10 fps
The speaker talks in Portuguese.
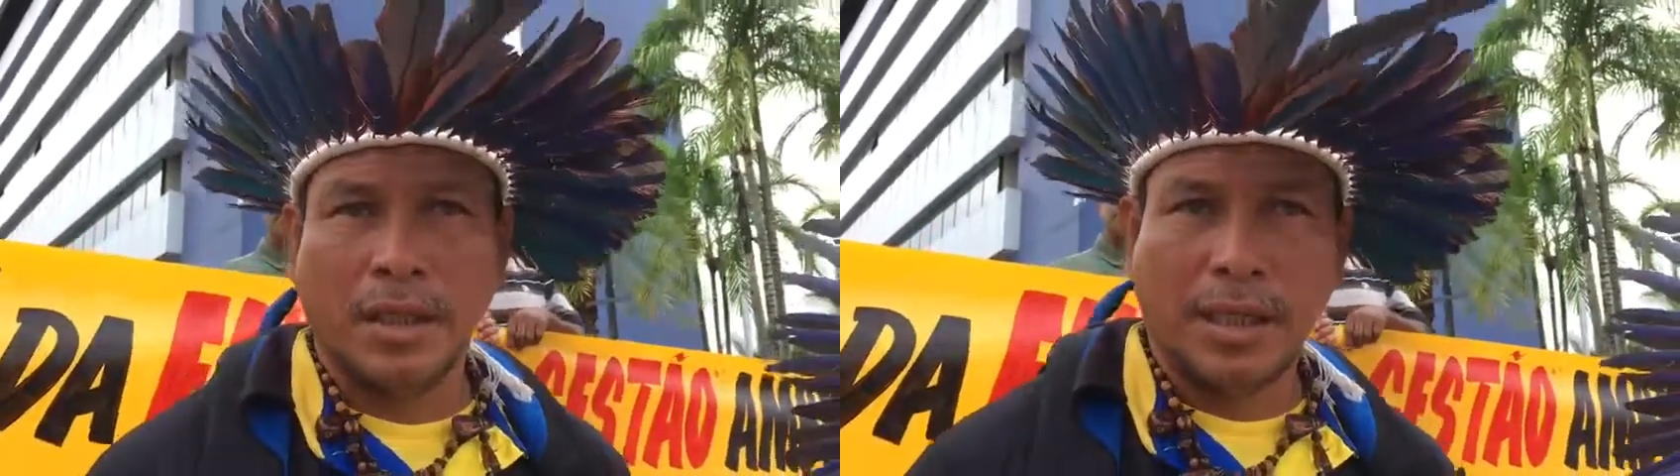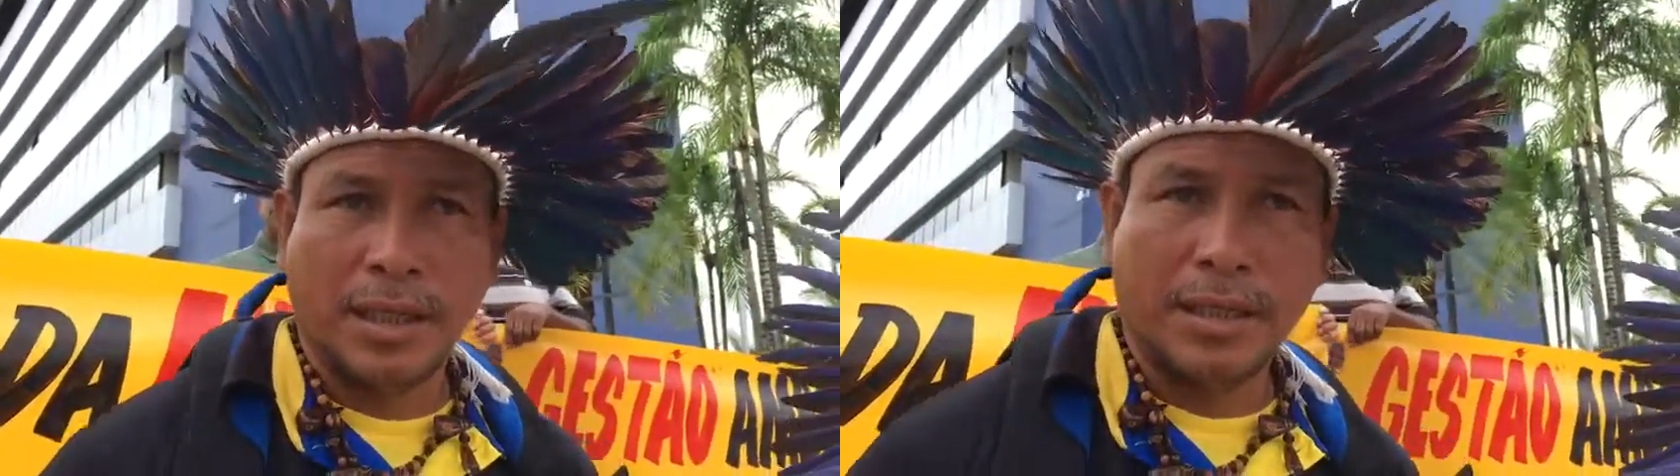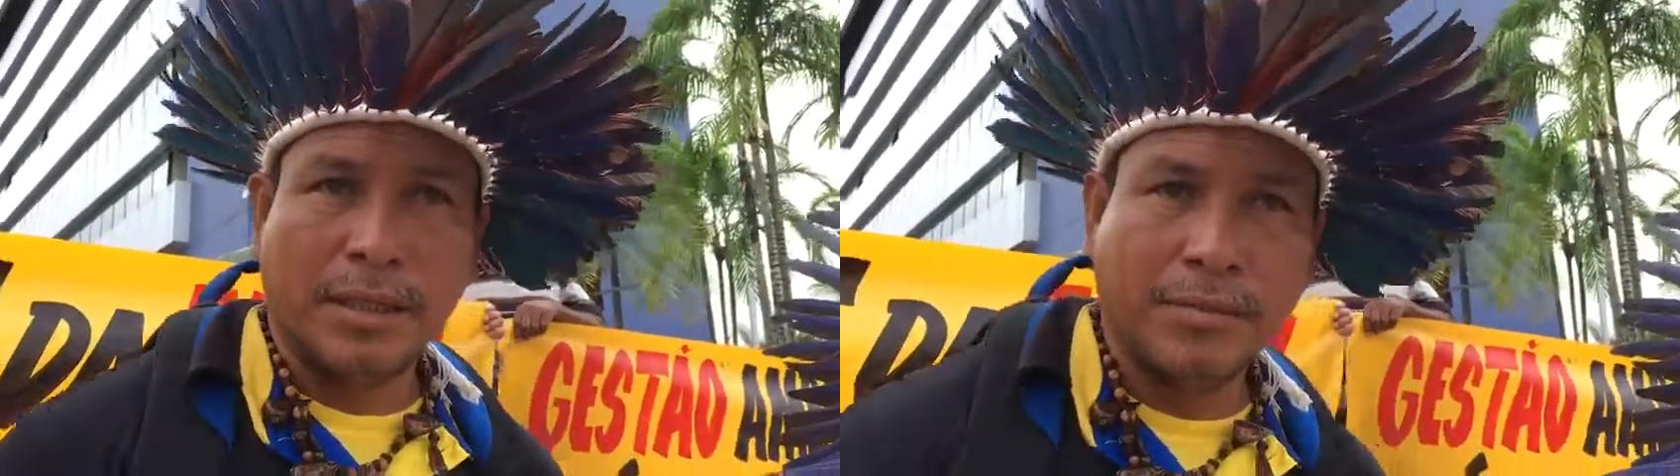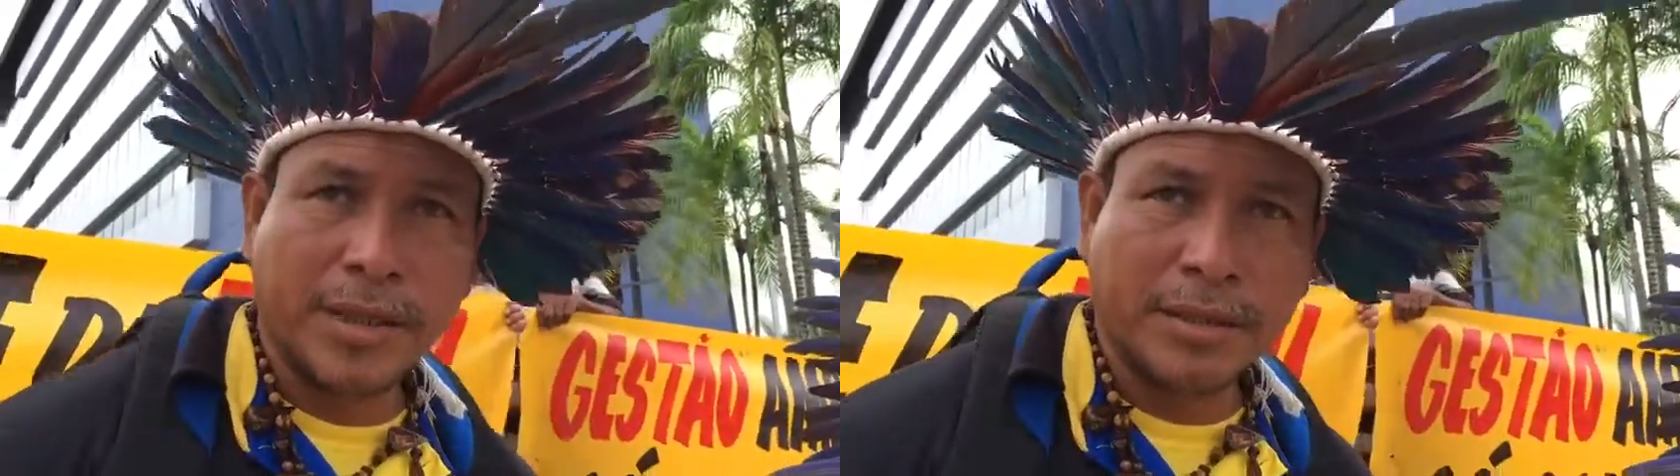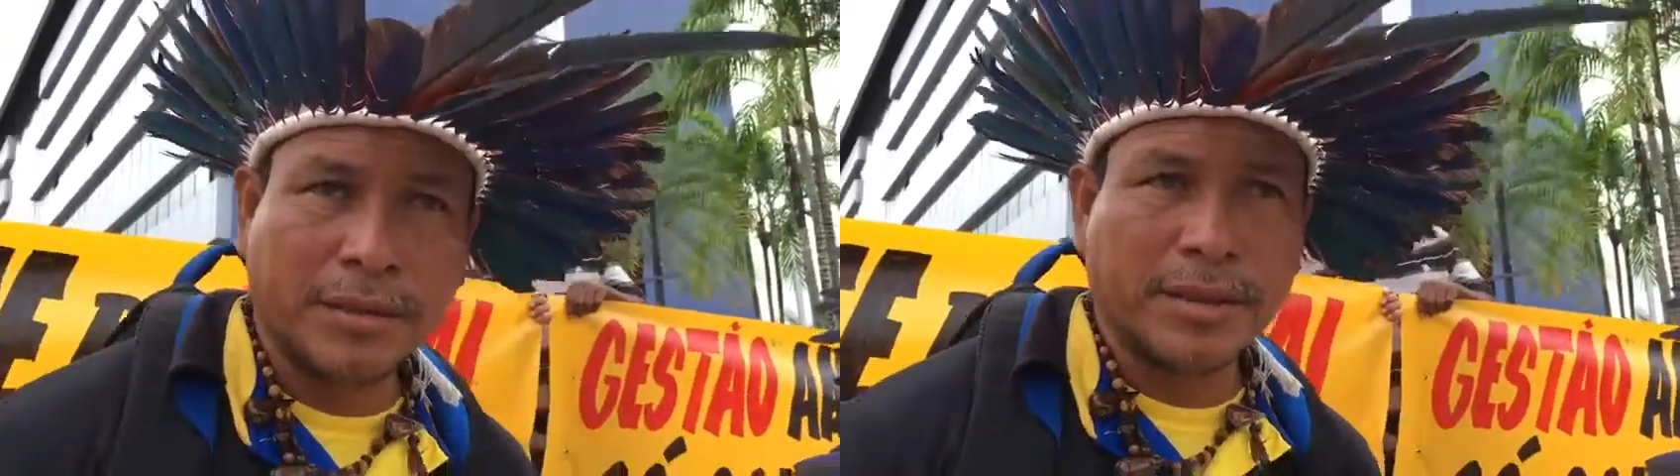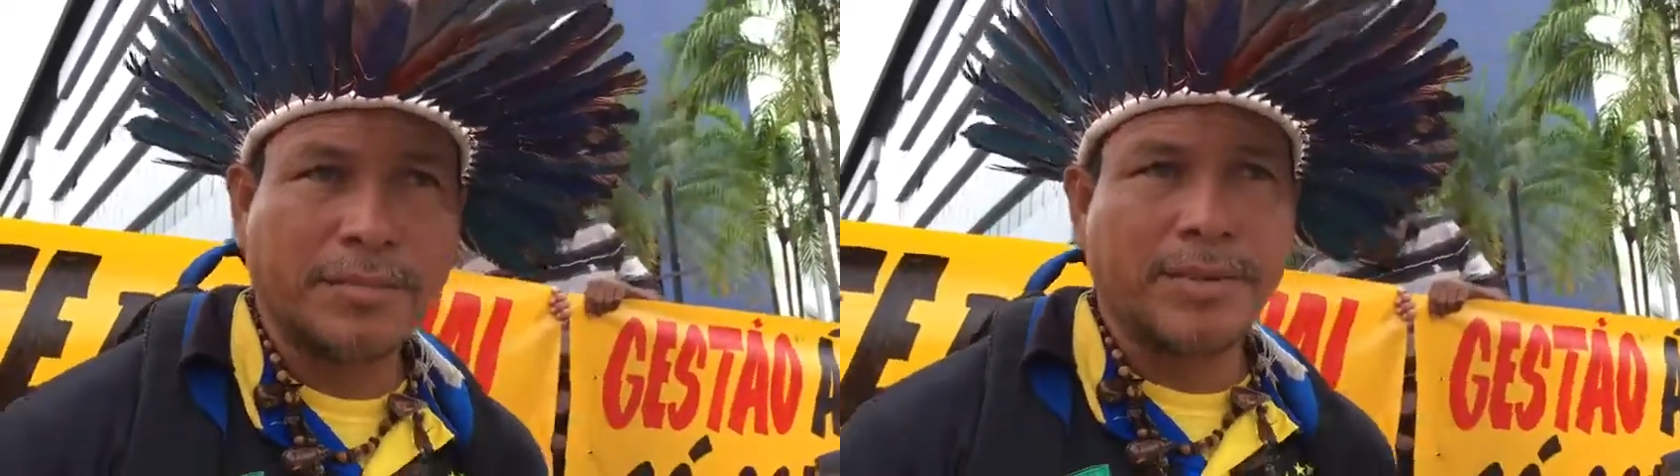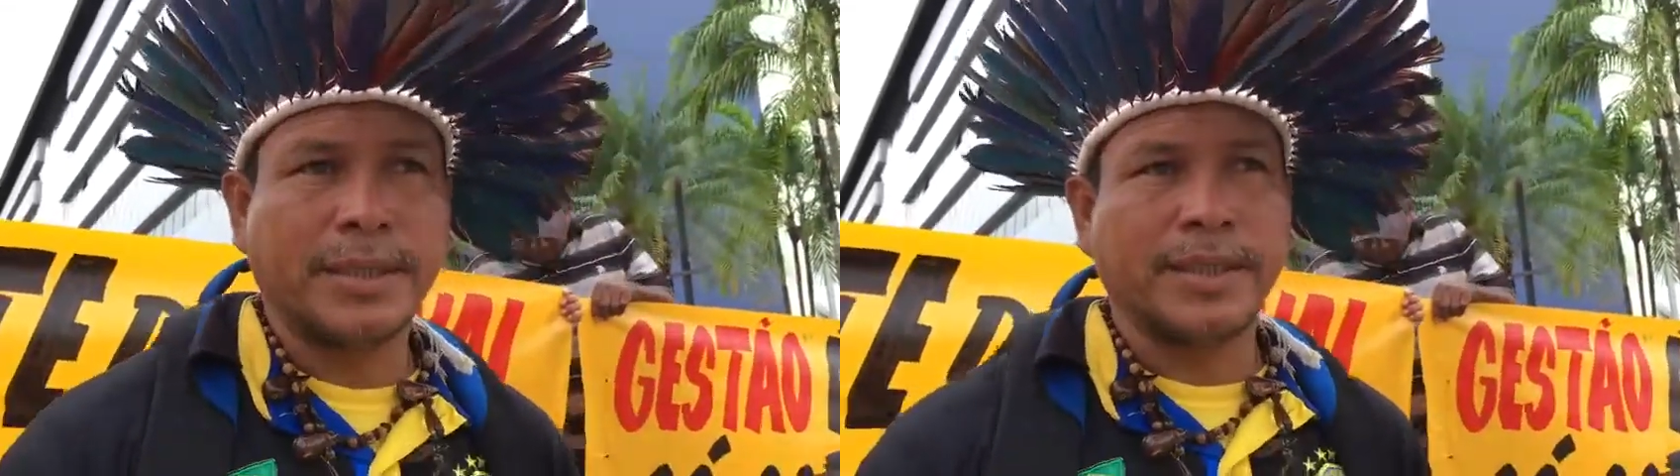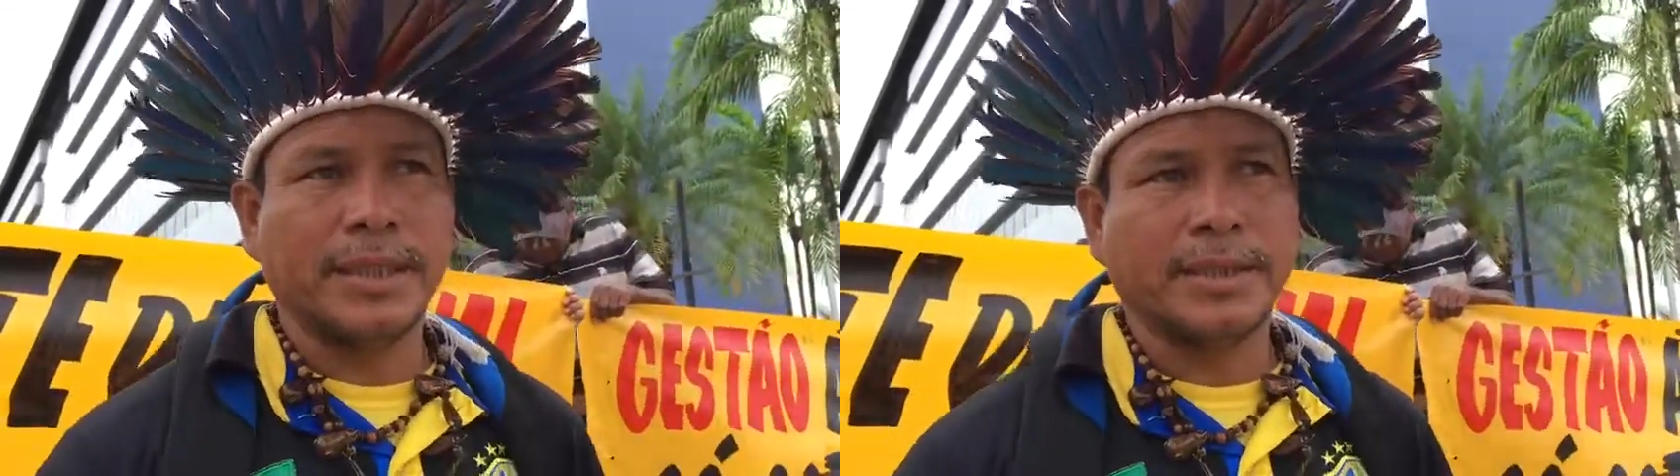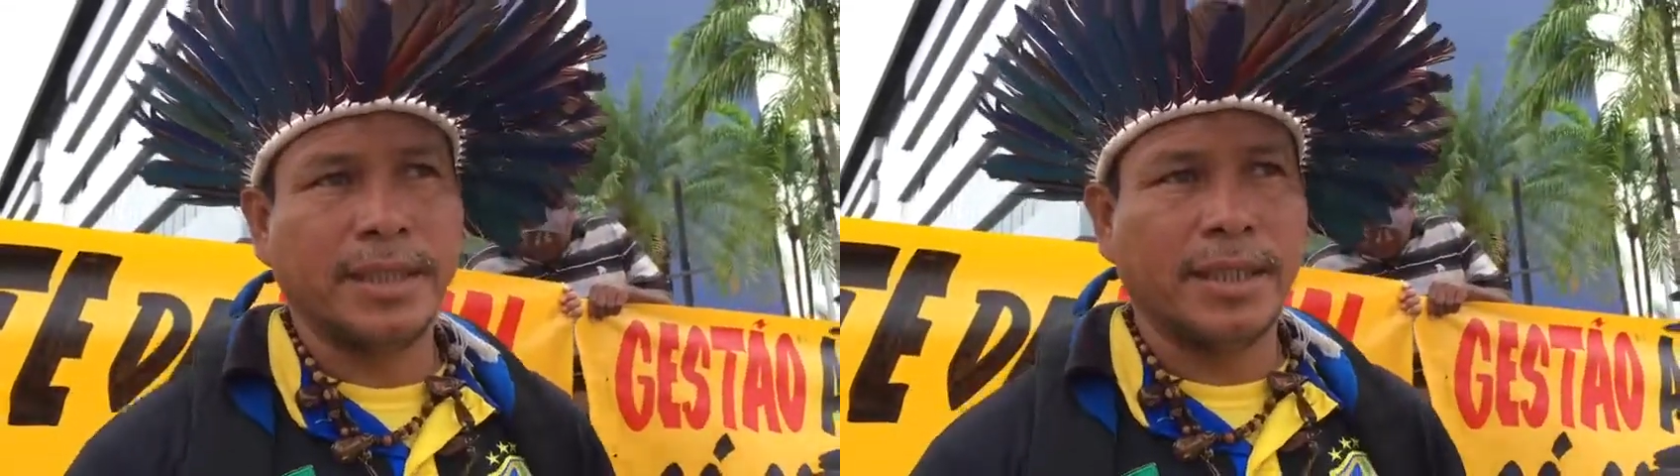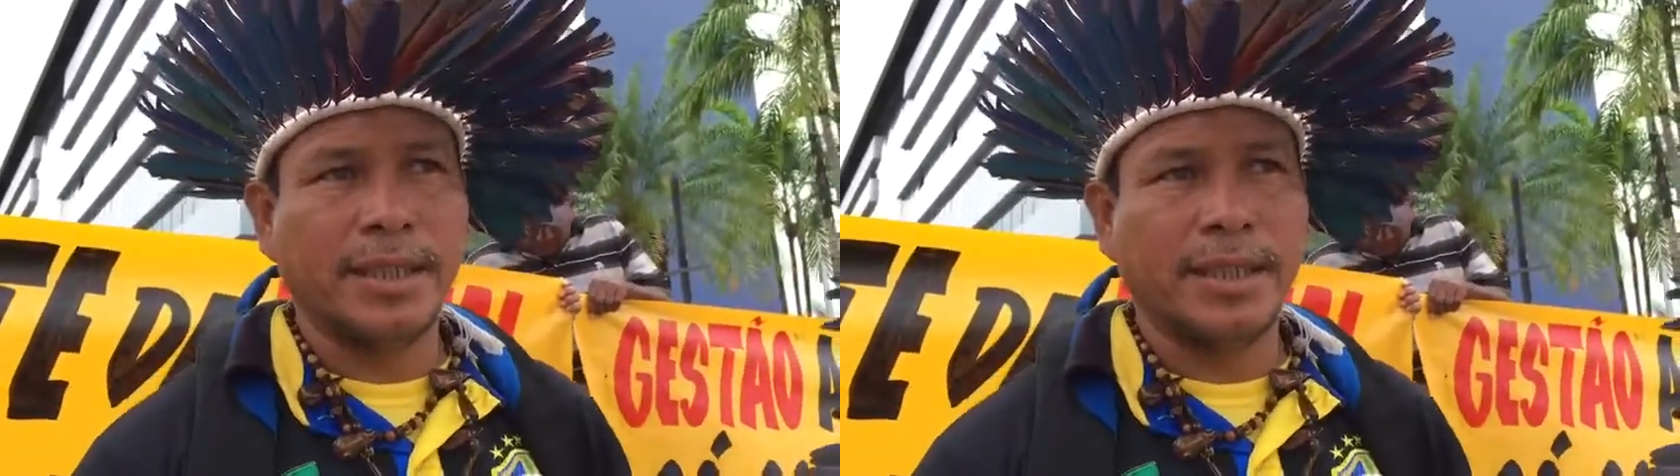É, realmente a nossa presença